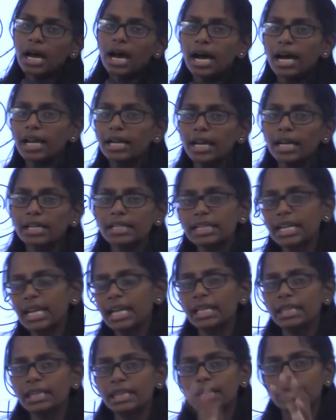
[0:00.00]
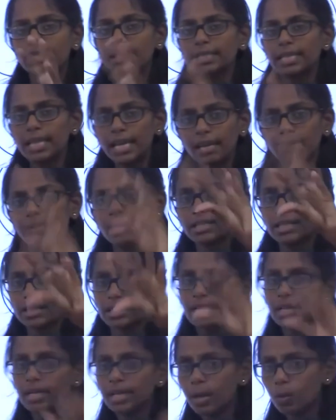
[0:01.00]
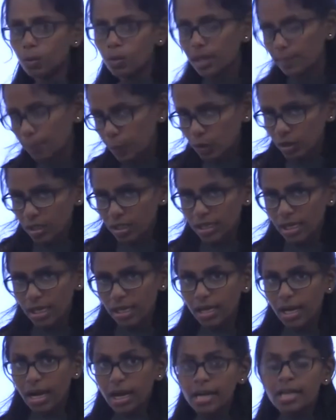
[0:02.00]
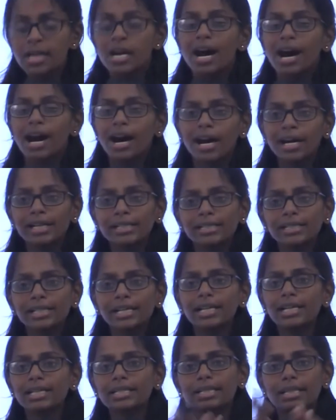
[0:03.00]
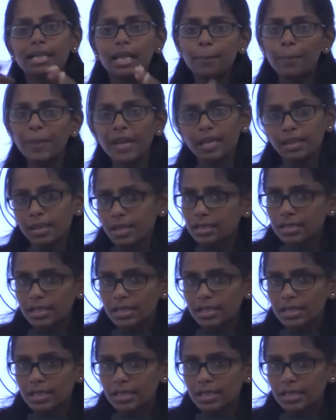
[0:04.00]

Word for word: ஆனா ஏன் இந்த சிறைவாசிகளை நான் உள்ள போட்டிருக்கேன்னா ஆண்கள்ல சில பேர் தான்